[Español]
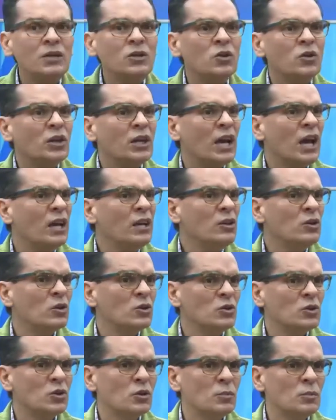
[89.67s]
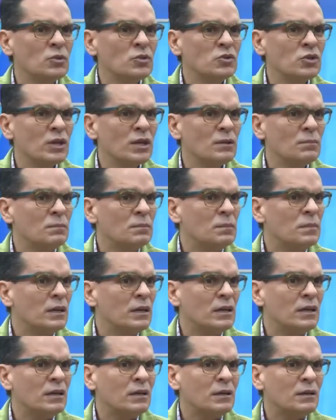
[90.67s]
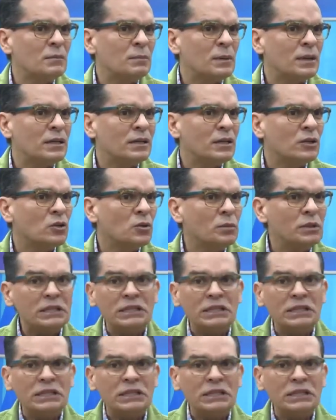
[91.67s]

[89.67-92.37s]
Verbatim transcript: yo dije, ay no, yo no puedo seguir eh, eh, perdiendo mi